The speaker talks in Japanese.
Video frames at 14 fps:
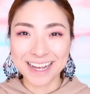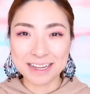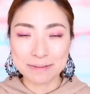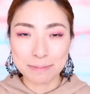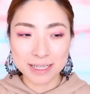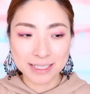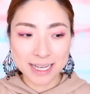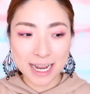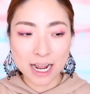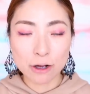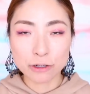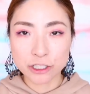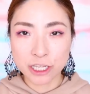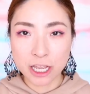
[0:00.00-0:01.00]
はい
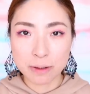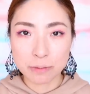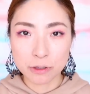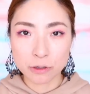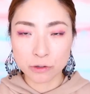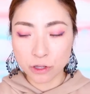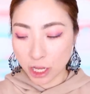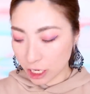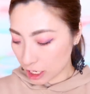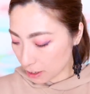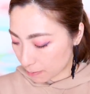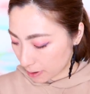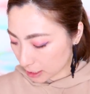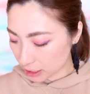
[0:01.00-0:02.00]
マスカラをして戻って
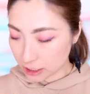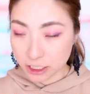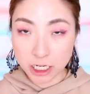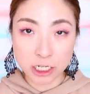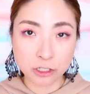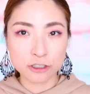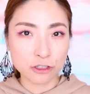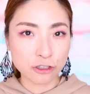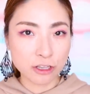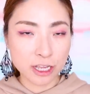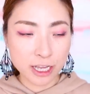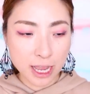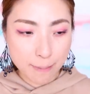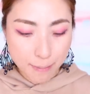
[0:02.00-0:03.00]
きましたちょっと
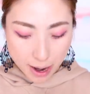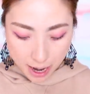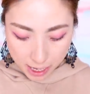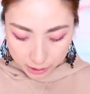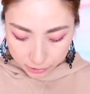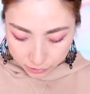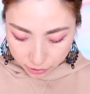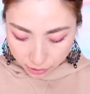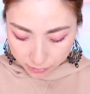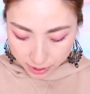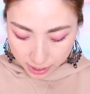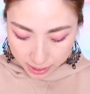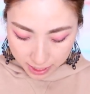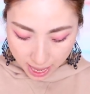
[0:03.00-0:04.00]
だけバランスを
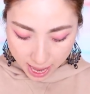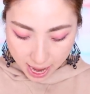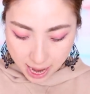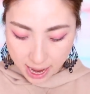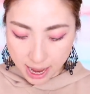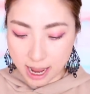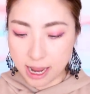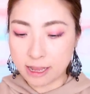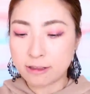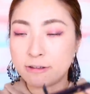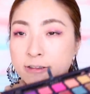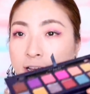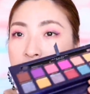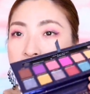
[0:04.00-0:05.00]
見てえっ、ー、
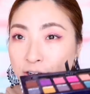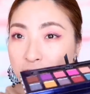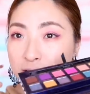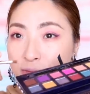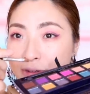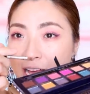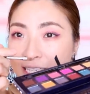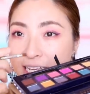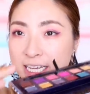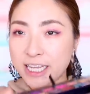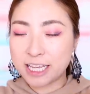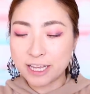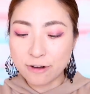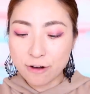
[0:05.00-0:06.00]
とねこの紫